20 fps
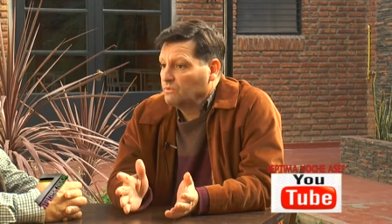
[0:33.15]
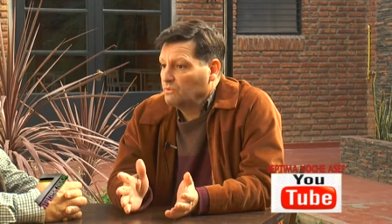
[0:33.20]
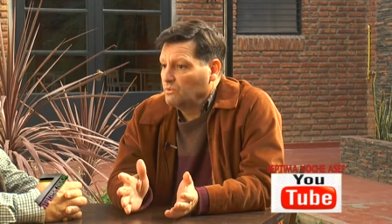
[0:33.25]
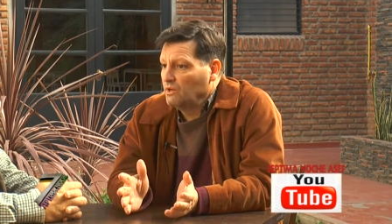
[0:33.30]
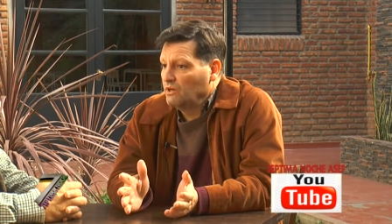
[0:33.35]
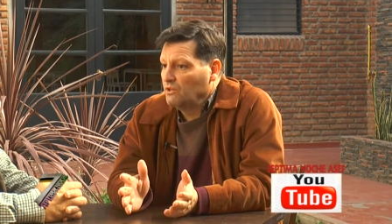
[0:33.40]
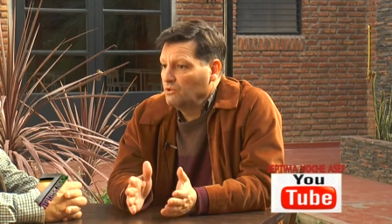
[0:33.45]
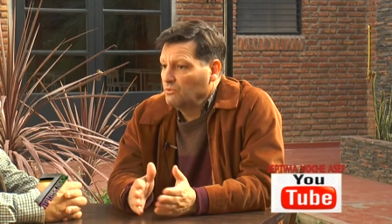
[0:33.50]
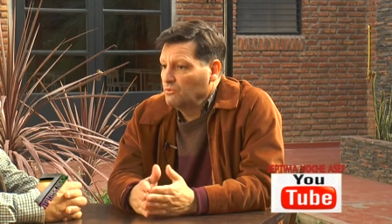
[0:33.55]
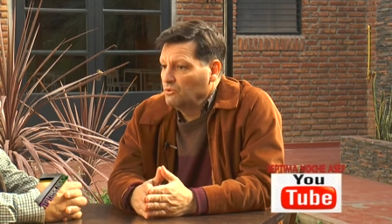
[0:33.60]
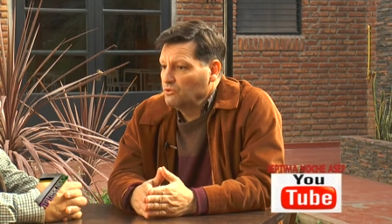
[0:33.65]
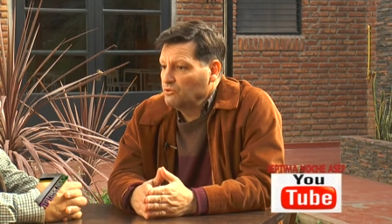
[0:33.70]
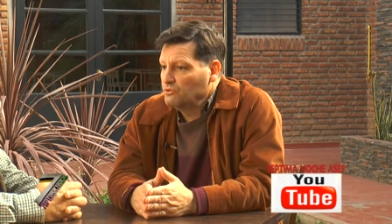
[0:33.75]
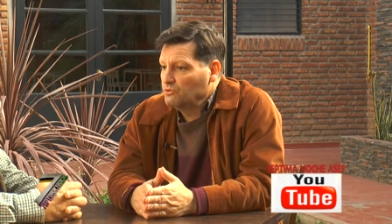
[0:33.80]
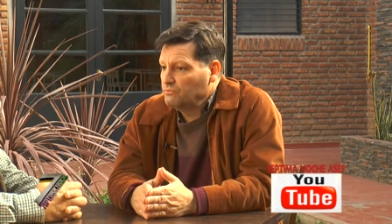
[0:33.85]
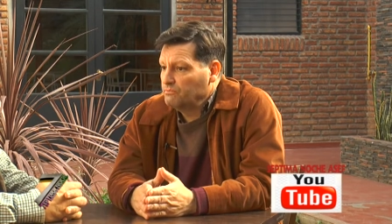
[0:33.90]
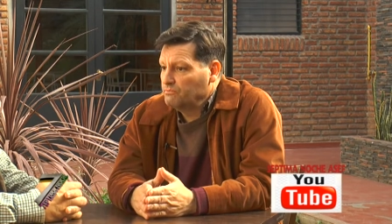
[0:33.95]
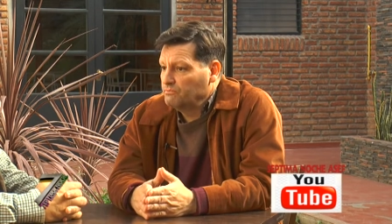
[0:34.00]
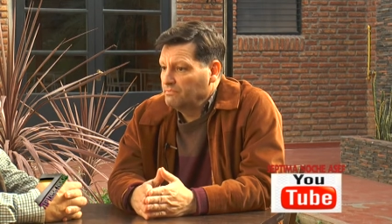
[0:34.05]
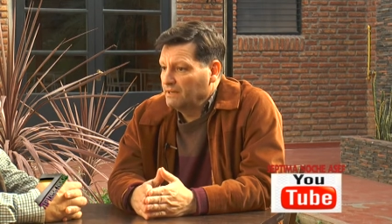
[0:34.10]
cuando
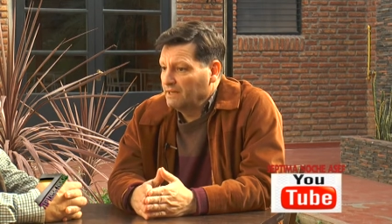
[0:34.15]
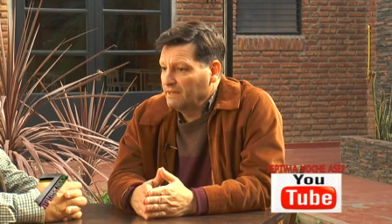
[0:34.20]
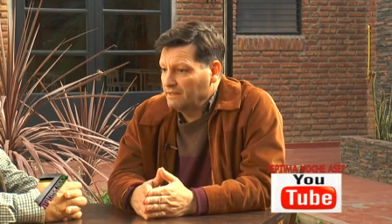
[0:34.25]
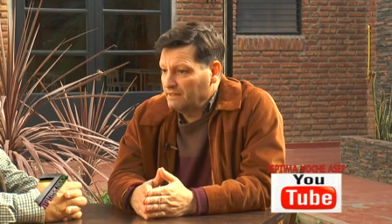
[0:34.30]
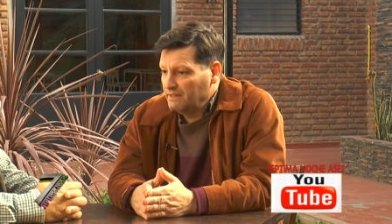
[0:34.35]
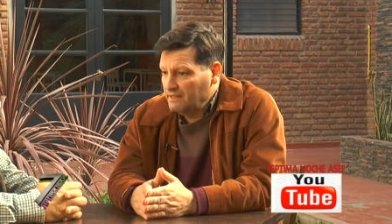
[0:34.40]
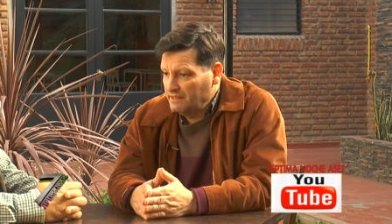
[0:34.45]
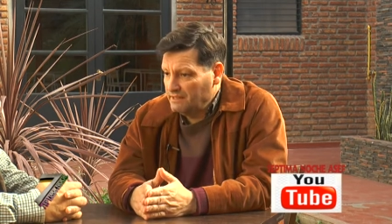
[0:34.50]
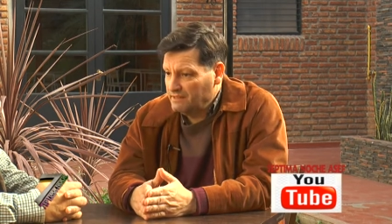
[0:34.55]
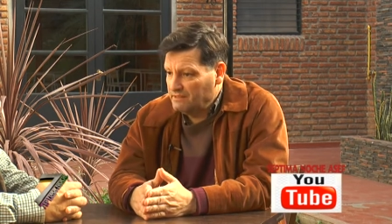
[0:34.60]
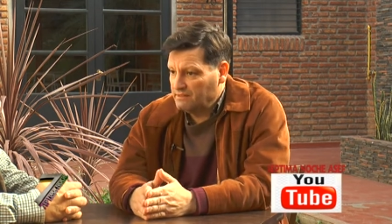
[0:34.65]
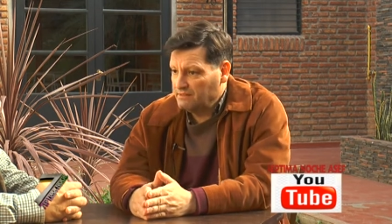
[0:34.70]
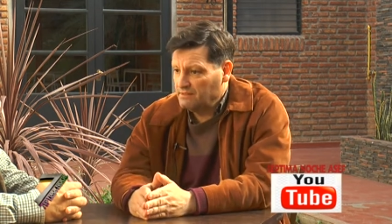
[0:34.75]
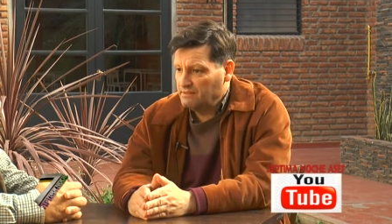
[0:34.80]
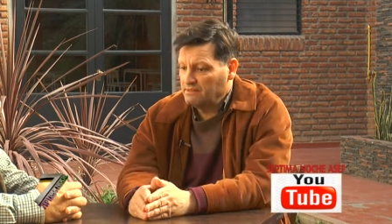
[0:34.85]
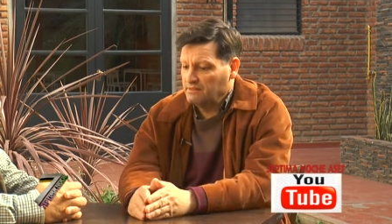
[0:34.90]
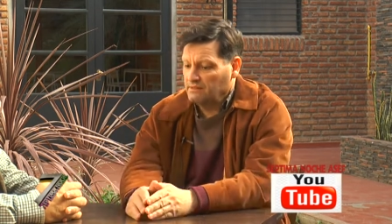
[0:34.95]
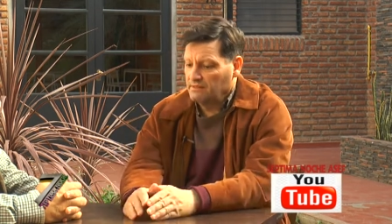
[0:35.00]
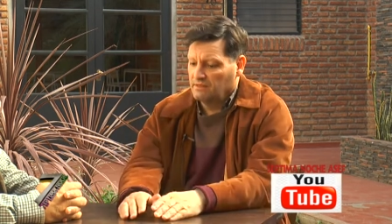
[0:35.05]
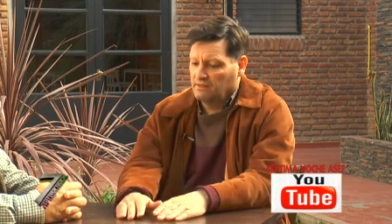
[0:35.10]
vos perdés
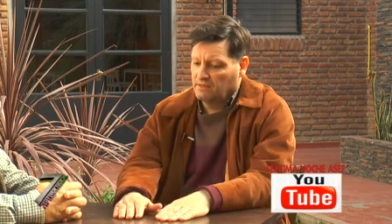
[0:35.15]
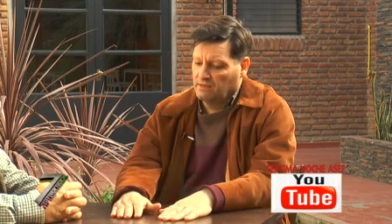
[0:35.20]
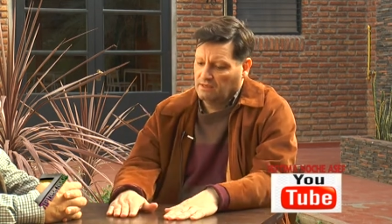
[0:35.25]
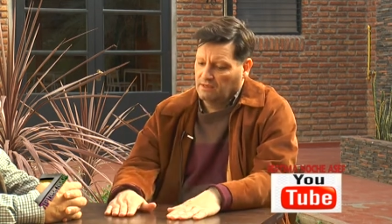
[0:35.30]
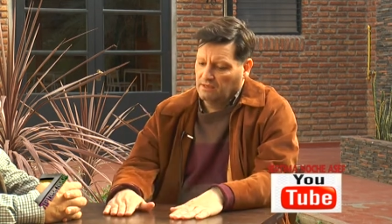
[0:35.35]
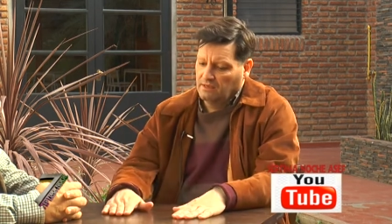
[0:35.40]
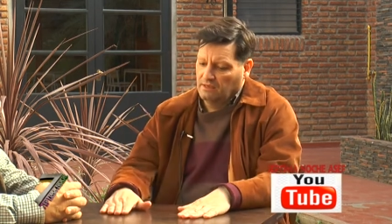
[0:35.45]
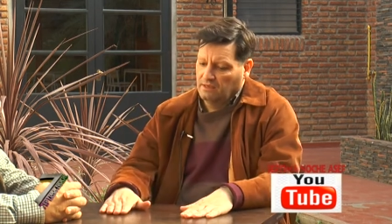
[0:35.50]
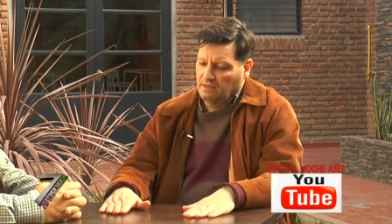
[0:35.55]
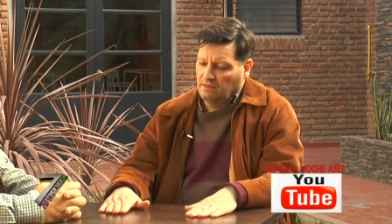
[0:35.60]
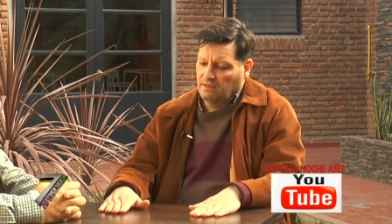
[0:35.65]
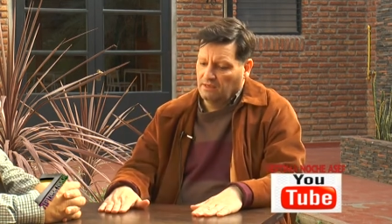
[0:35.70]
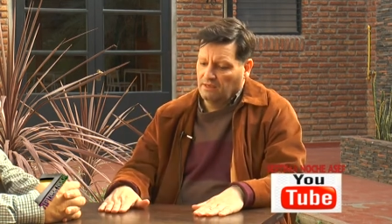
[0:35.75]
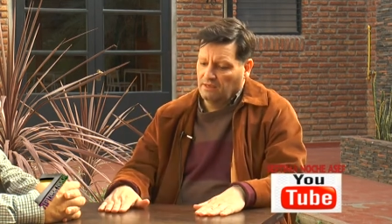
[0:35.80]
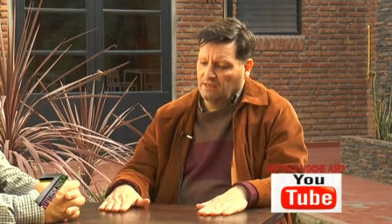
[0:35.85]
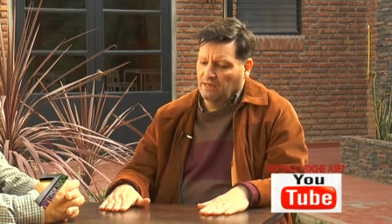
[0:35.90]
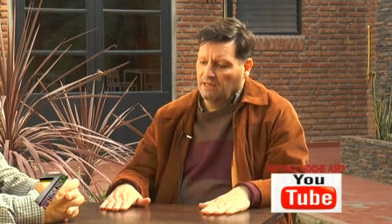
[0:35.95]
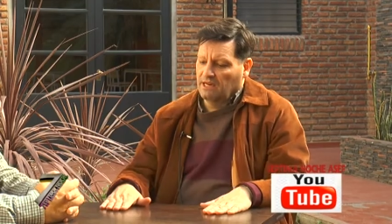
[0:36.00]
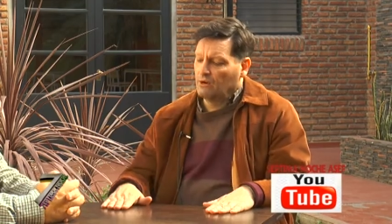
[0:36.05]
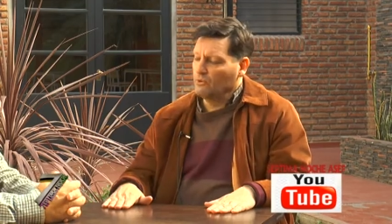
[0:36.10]

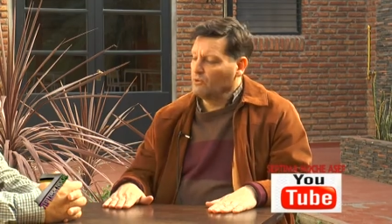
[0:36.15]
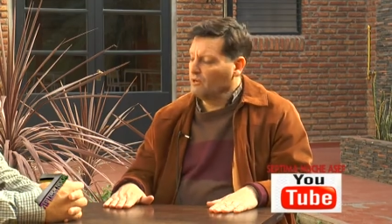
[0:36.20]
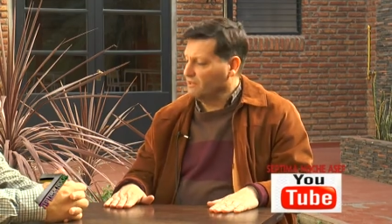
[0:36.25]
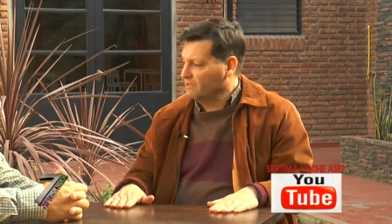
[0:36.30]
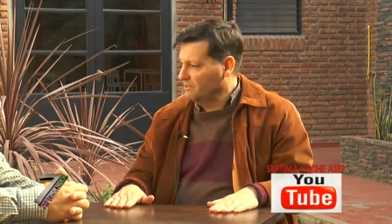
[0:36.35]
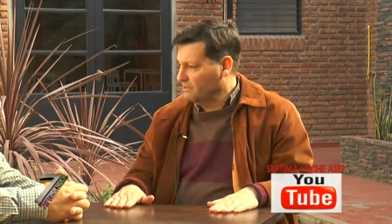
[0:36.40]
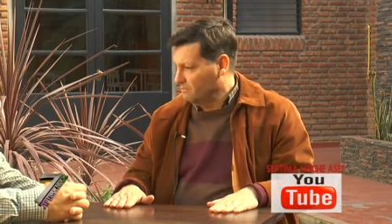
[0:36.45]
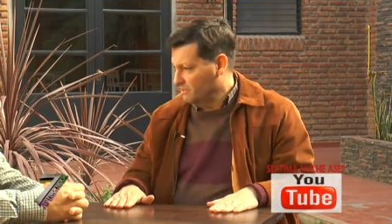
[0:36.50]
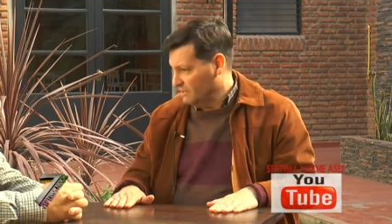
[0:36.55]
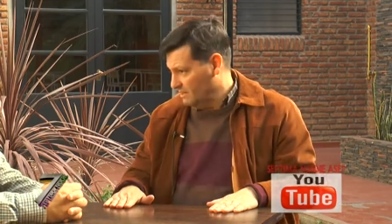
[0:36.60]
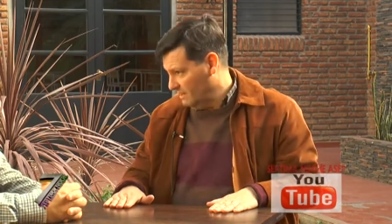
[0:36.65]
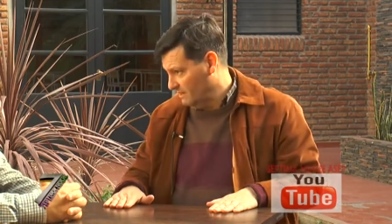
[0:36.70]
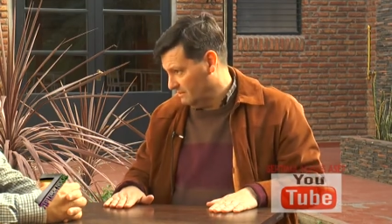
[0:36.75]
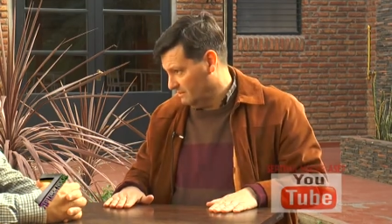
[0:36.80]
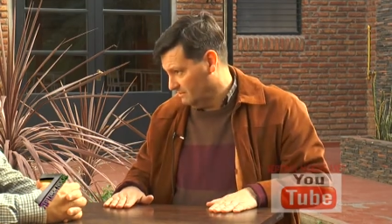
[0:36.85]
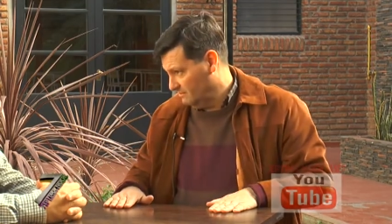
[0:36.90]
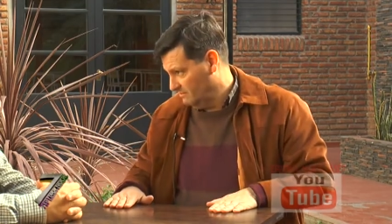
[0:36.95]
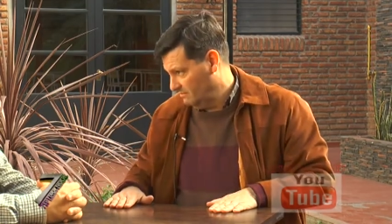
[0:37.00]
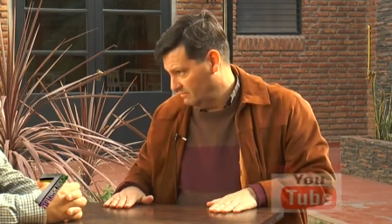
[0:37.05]
eh, la objetividad,